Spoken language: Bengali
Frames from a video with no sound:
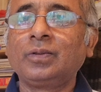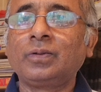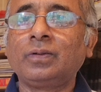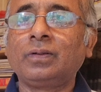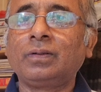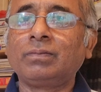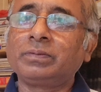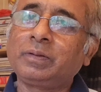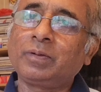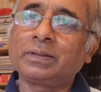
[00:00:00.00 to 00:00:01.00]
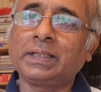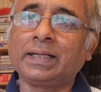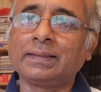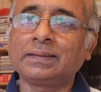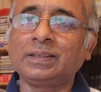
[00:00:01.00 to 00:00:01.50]
তো সেগুলো
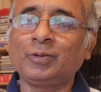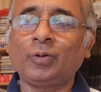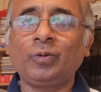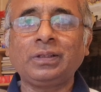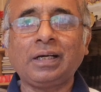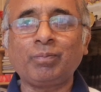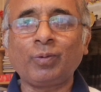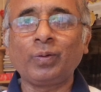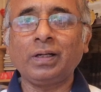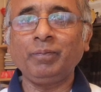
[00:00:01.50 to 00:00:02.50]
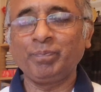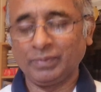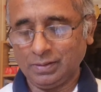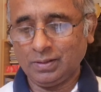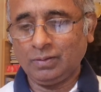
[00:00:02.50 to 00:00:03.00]
ঠিক আছে তখন তার বউরা
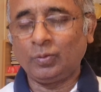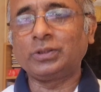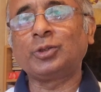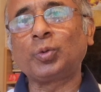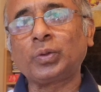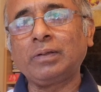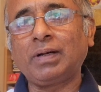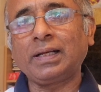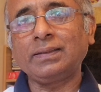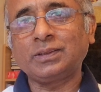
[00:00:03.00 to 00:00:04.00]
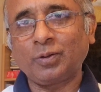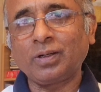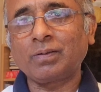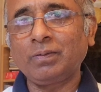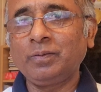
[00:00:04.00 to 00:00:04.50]
ওই যে টুকরি বানাই দিয়েছে
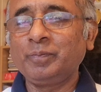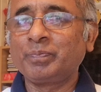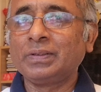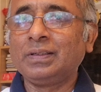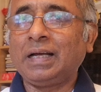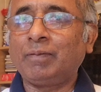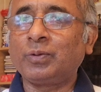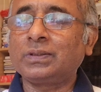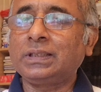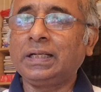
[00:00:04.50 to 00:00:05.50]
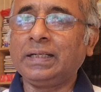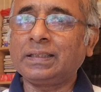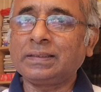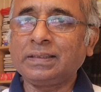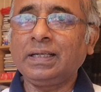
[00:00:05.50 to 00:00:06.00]
অনেকগুলো এবং সে
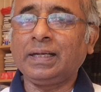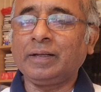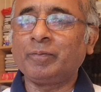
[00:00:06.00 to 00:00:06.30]
এটা নিয়ে